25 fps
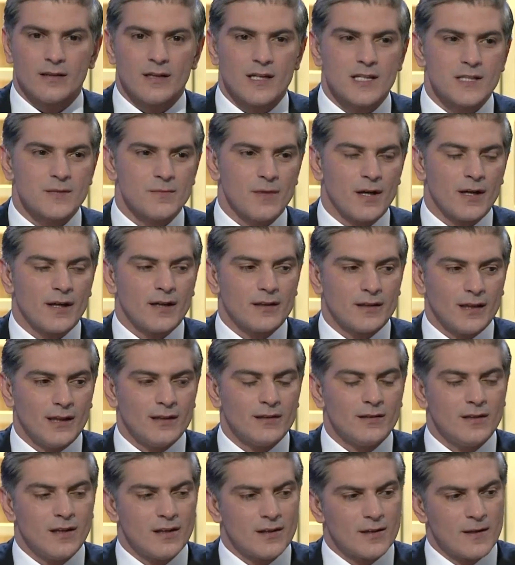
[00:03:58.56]
الازمه انا
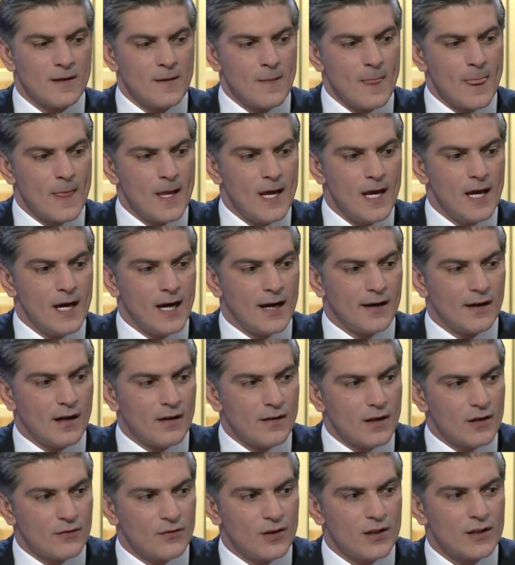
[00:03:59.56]
اتحدث عن
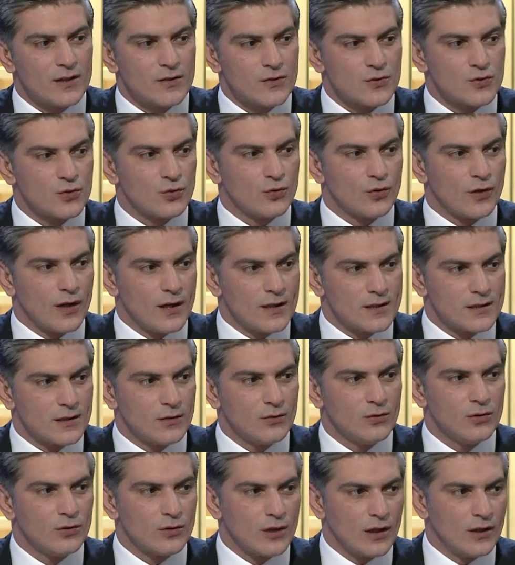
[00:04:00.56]
هذا الفيروس شنو راح
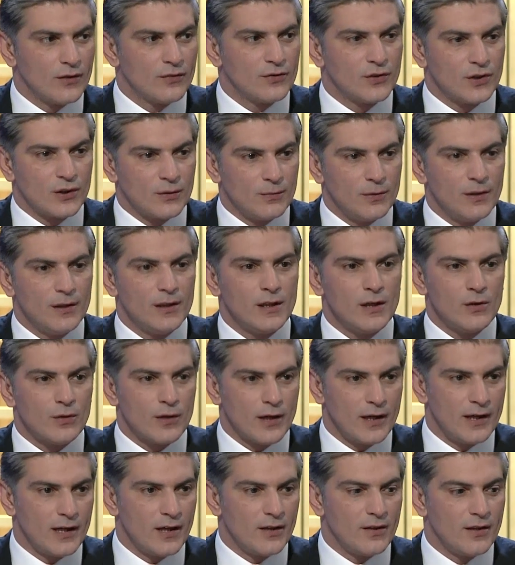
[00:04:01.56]
يسوي وراح يفتك بينا
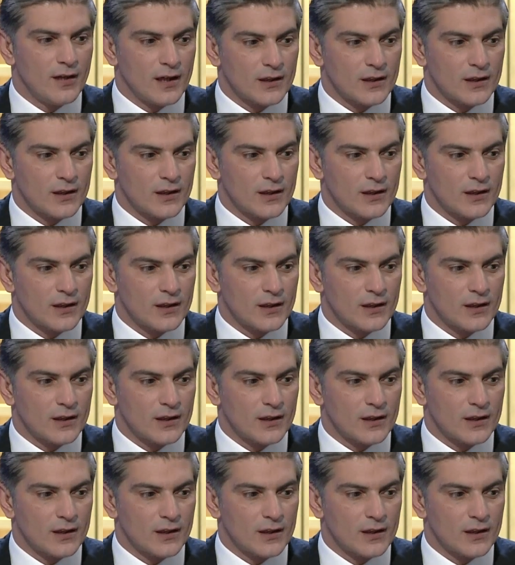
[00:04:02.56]
وراح يؤدي